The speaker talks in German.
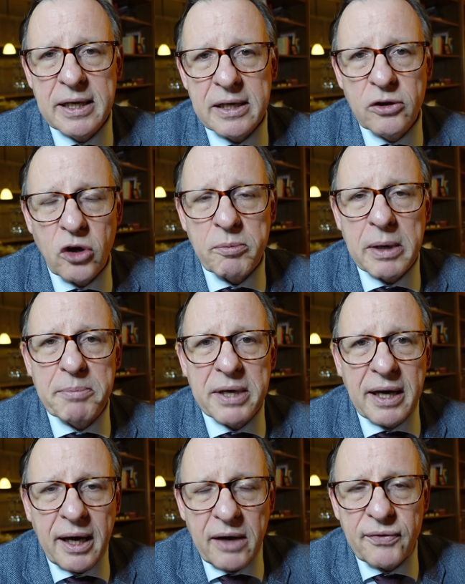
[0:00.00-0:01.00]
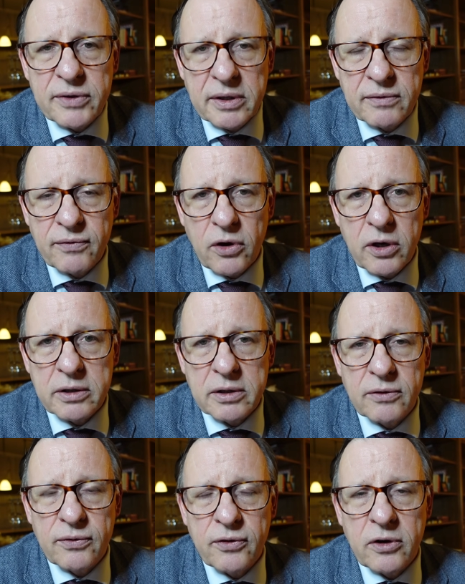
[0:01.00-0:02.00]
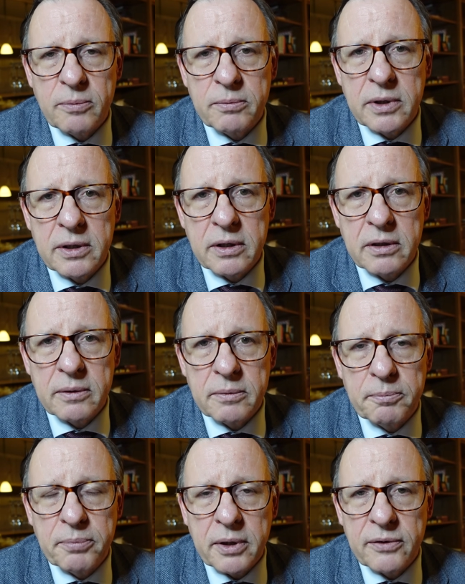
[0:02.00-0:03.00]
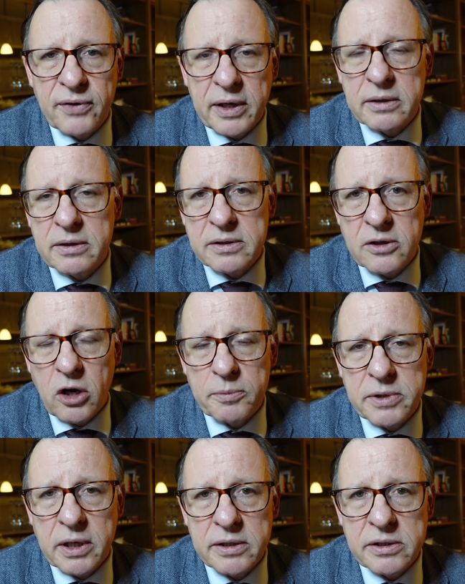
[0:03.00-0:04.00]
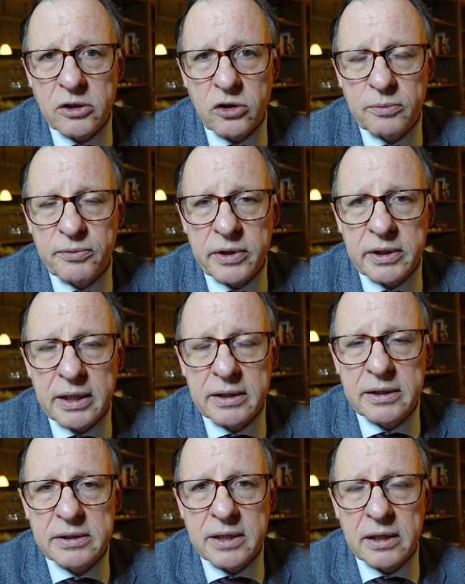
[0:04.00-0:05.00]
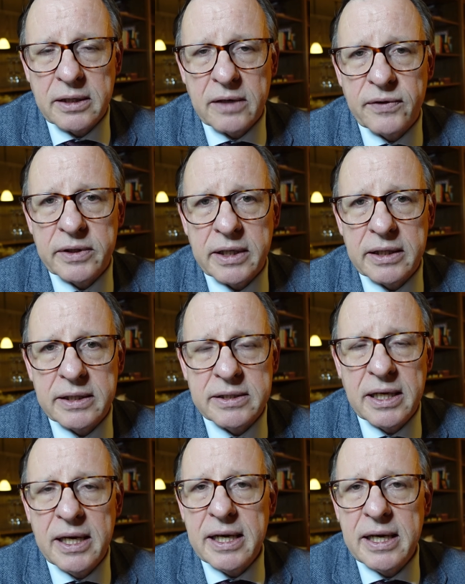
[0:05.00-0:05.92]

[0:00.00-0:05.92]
noch mal bekräftigt worden vom äh, Präfekt des Glaubens, Castillo Fernandes, Kardinal Fernandes,